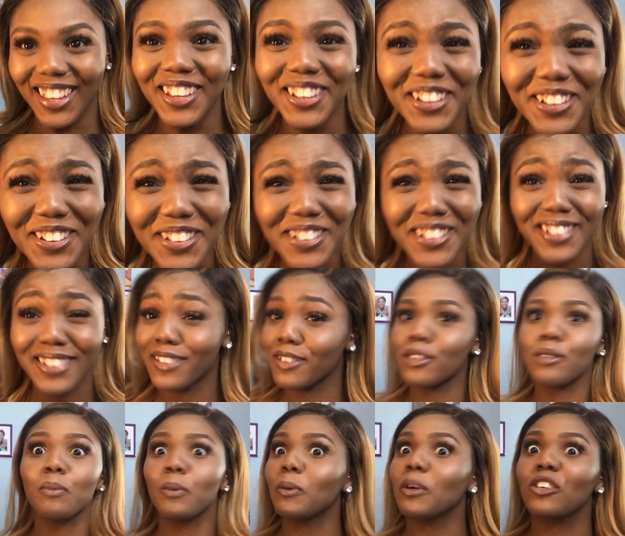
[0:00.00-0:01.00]
je
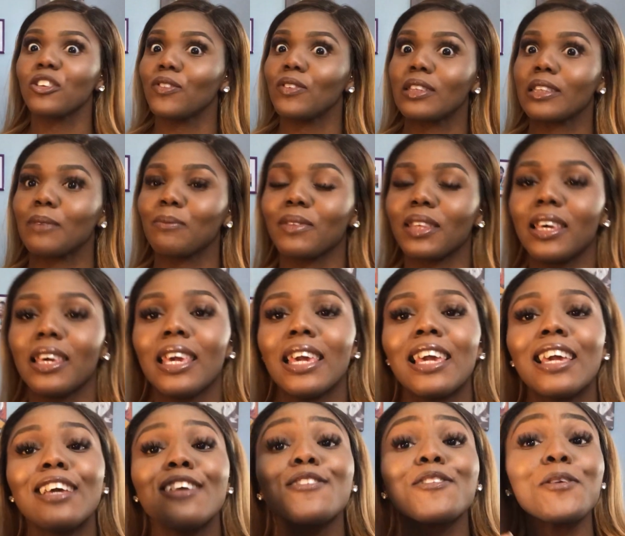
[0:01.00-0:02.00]
sais pas pourquoi je fais ça comme ça.
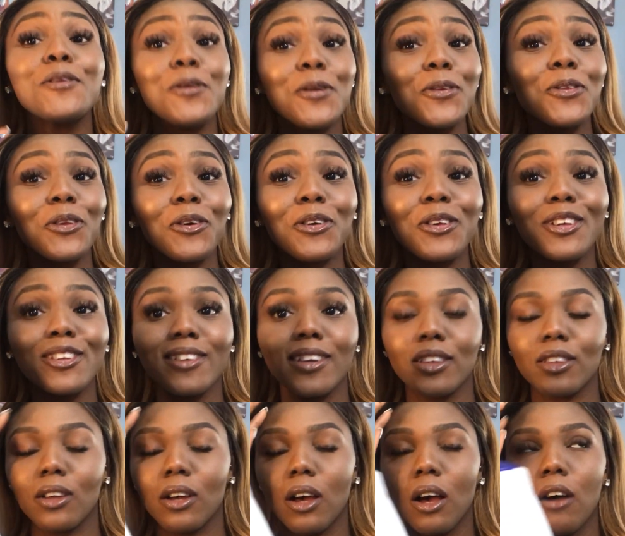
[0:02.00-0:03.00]
C'est le truc que
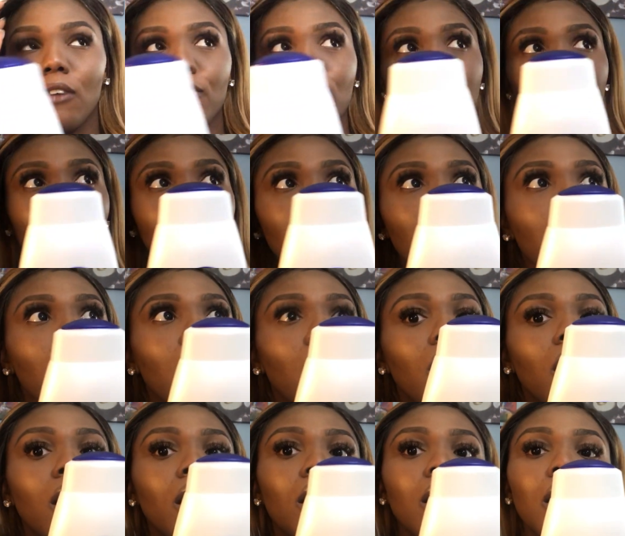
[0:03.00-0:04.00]
j'adore. En fait,
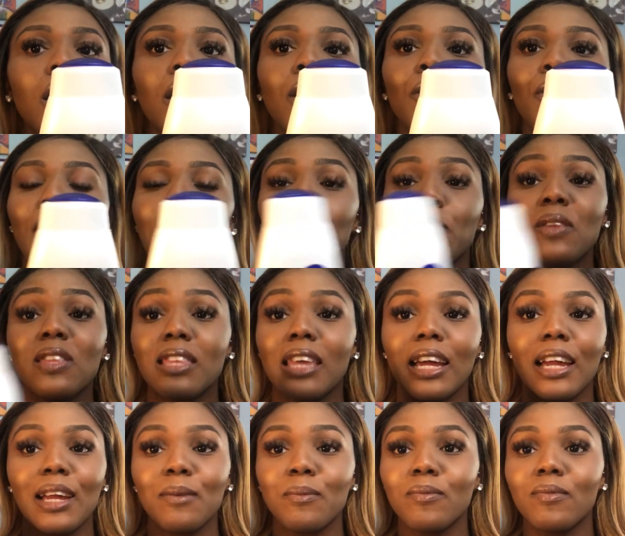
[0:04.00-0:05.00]
le Happy
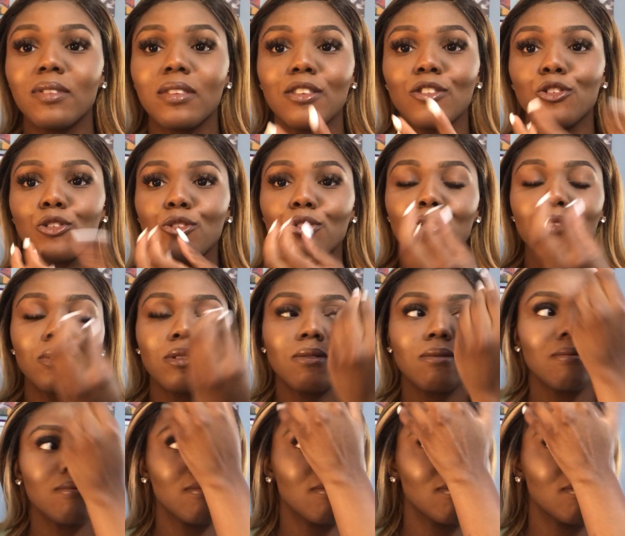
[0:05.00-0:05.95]
Time, c'est juste.